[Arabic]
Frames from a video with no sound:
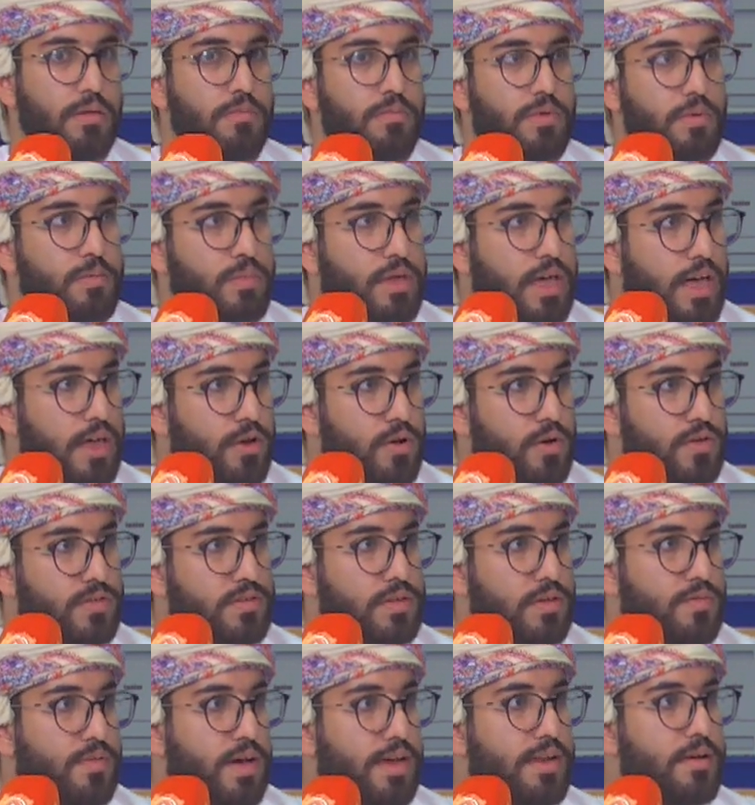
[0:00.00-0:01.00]
بامكانه
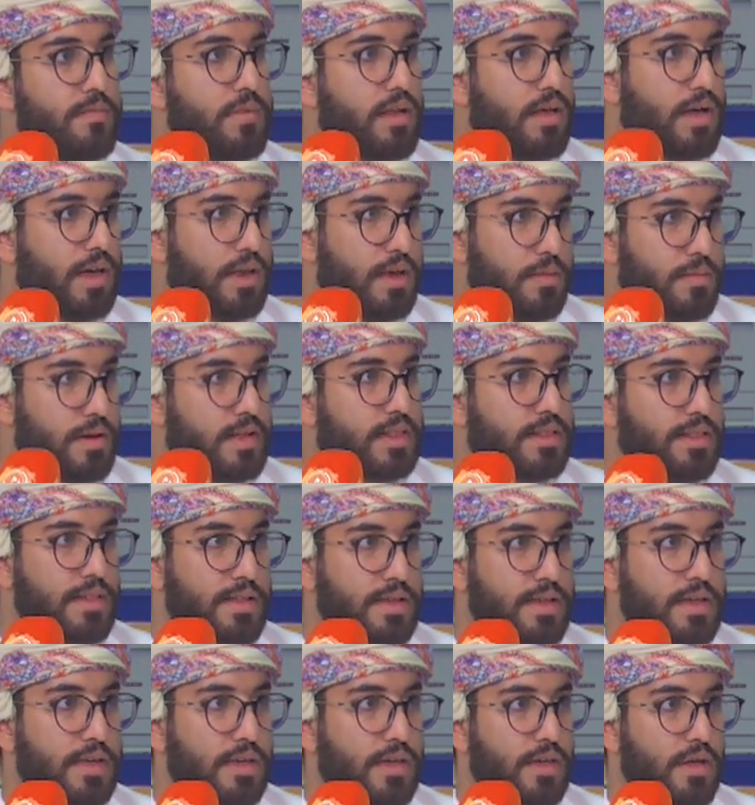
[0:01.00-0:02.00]
الاستفاده من الخدمات
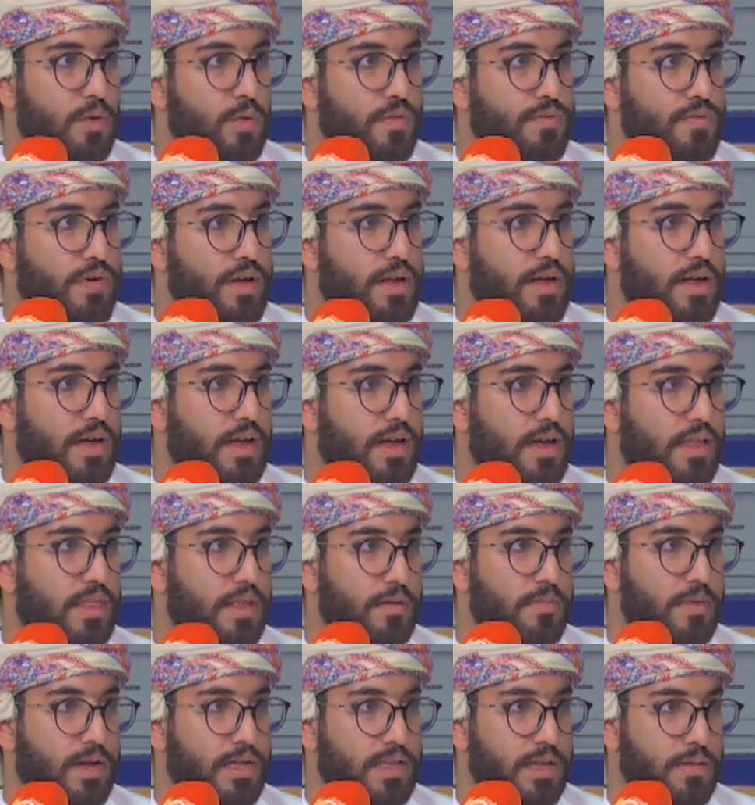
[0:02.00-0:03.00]
اللي يوفرها هذا
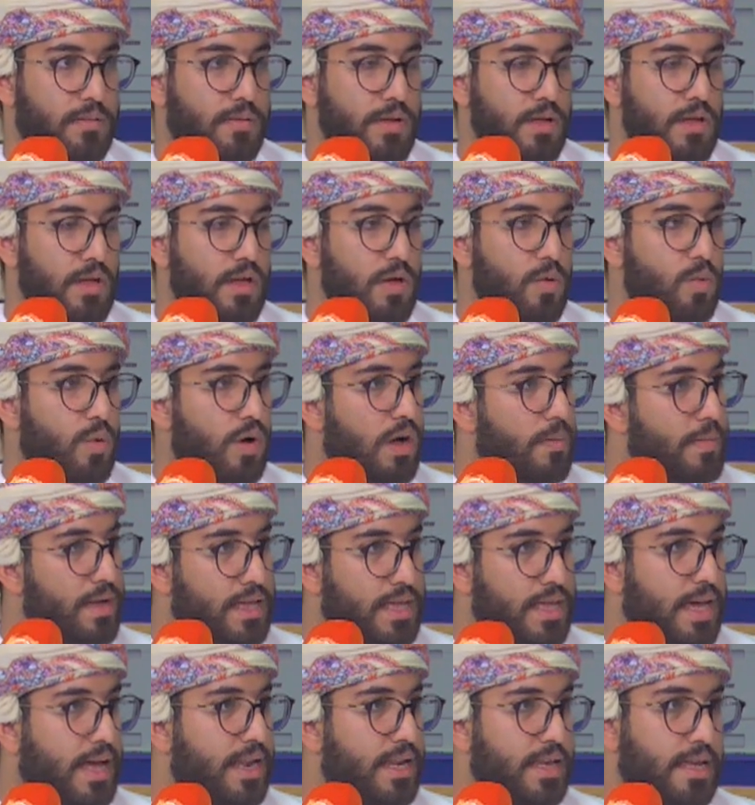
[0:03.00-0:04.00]
المكتب
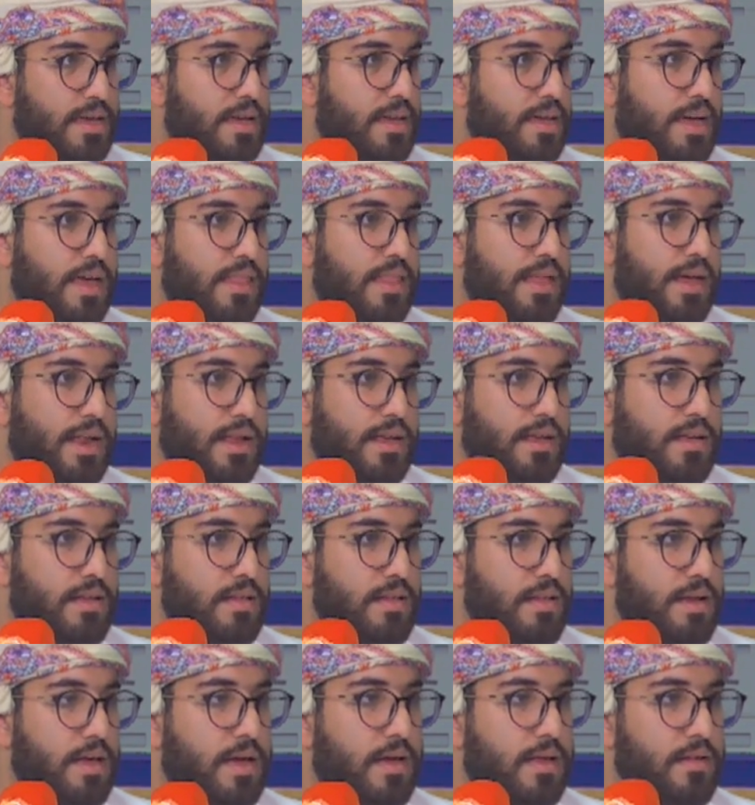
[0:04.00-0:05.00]
ومجانيه كذلك
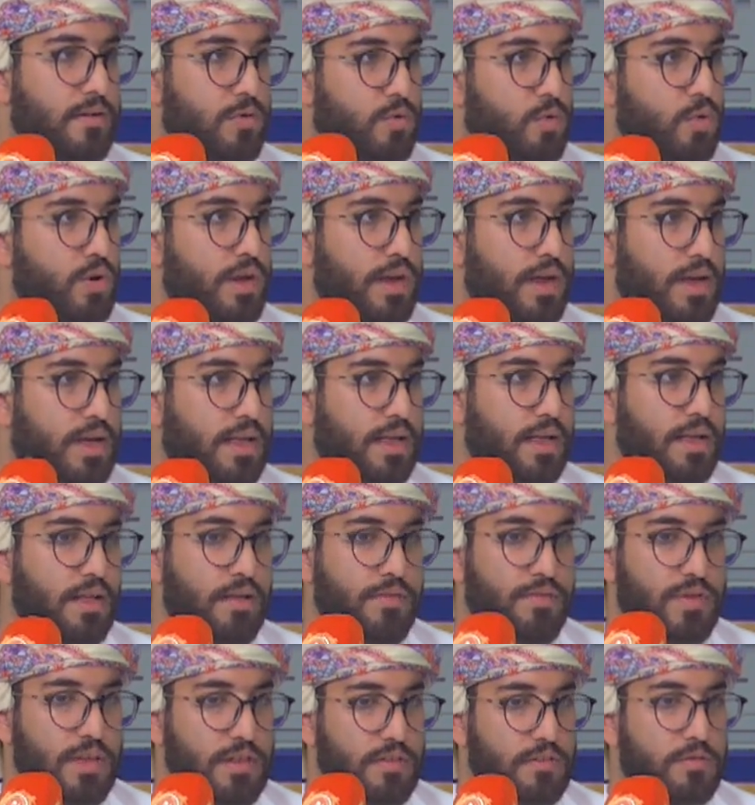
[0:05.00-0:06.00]
لكن يكون هناك
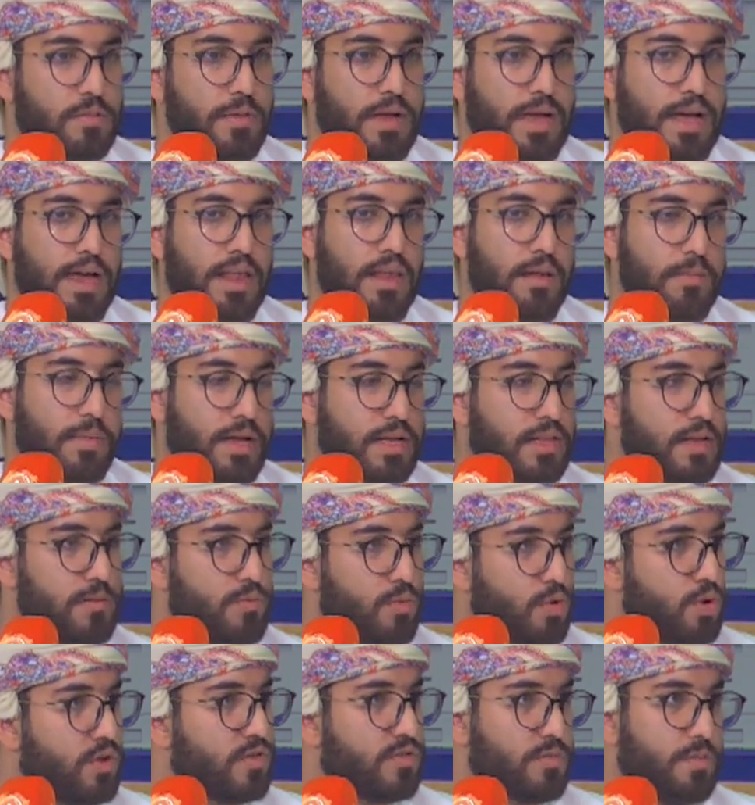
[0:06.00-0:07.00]
في نسبه حال المكتب
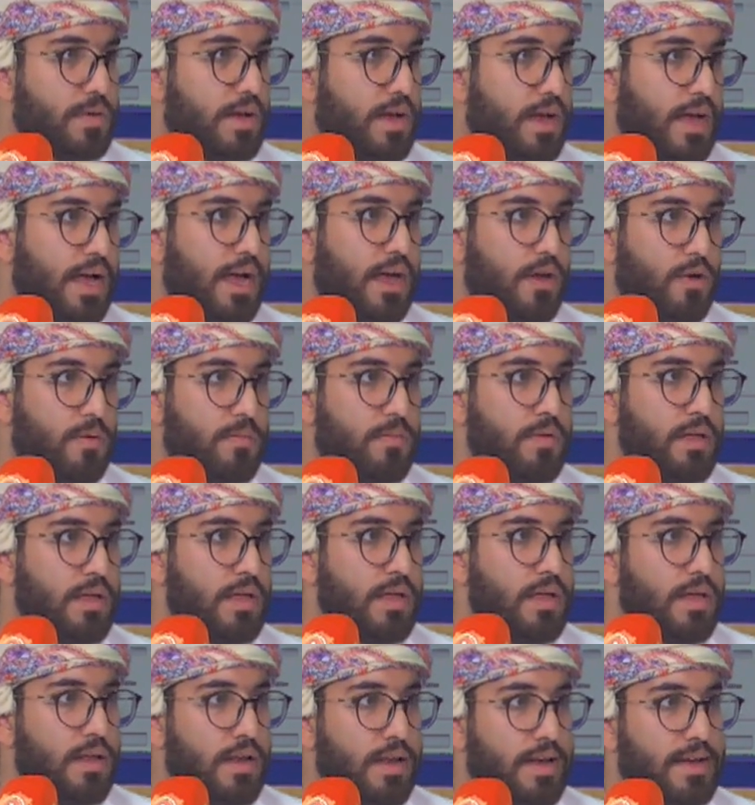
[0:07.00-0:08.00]
ونسبه حالهم
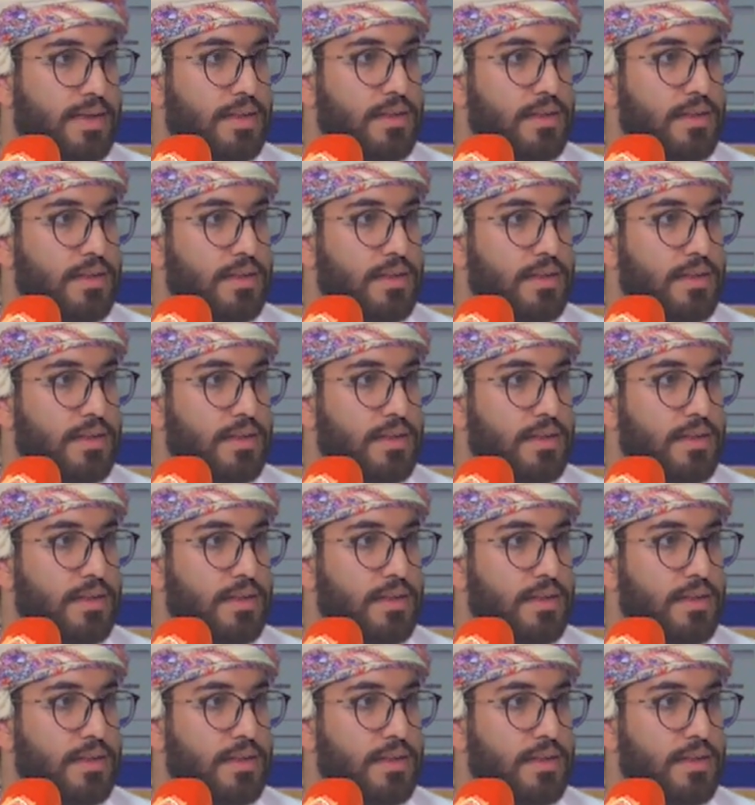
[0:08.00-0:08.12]
لكن